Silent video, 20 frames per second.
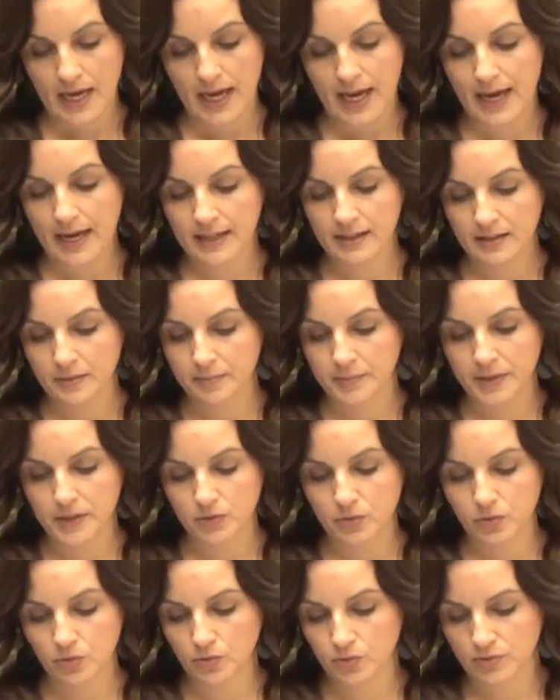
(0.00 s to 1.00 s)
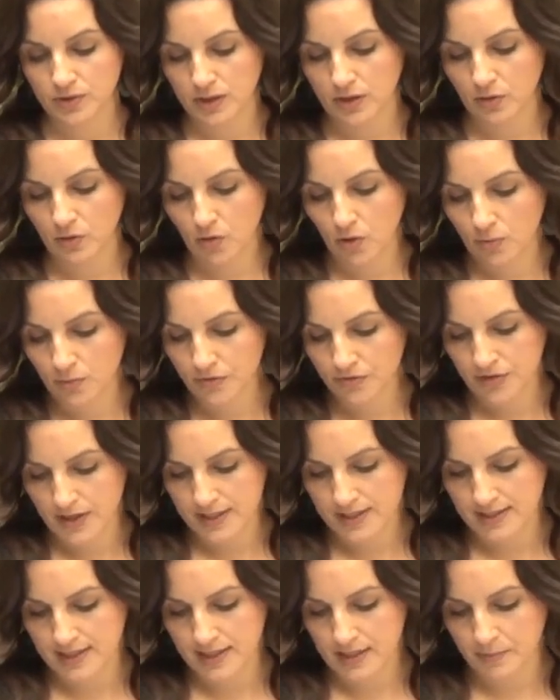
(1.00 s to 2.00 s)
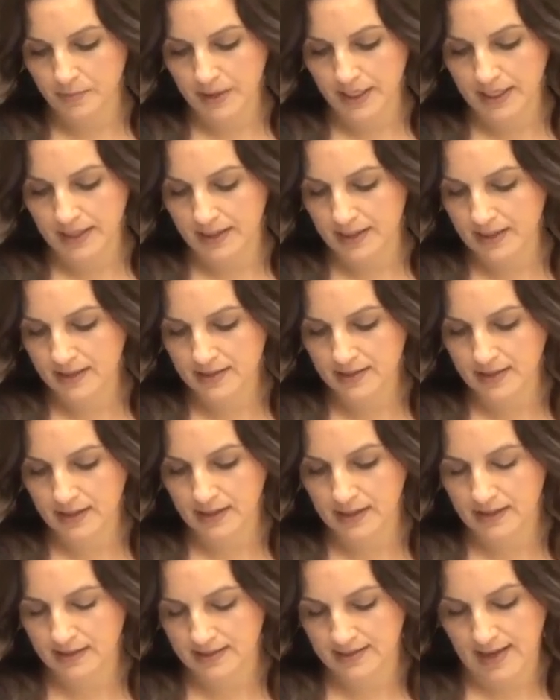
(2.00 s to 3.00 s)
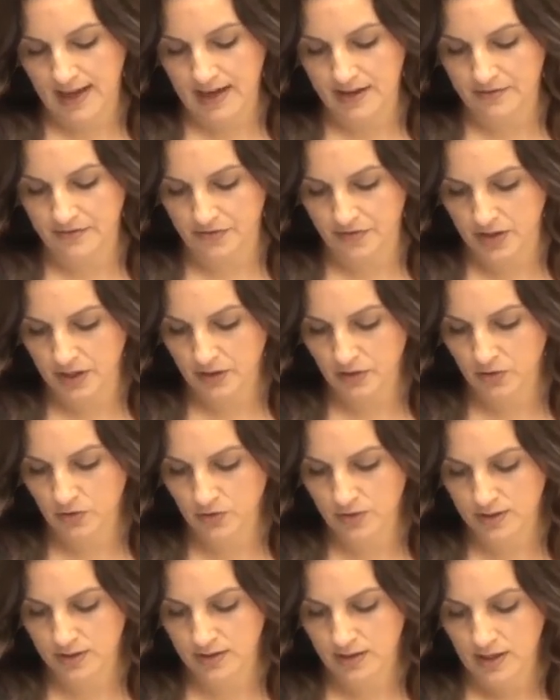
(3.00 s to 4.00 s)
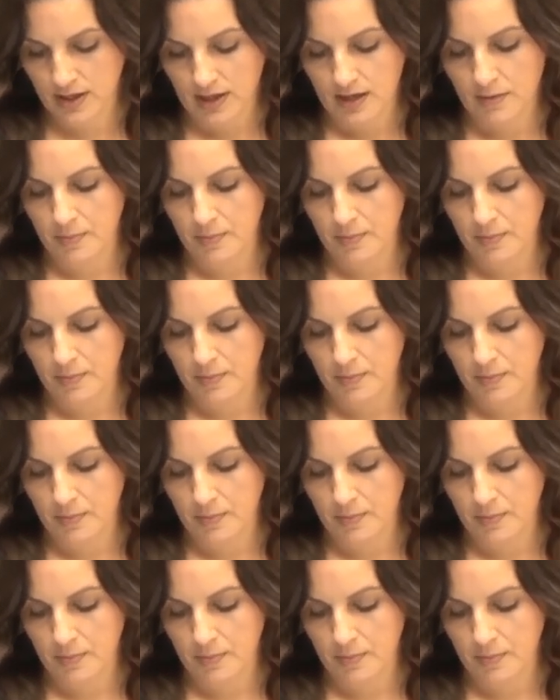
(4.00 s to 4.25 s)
Ela pergunta como fazer para esterilizar vidros,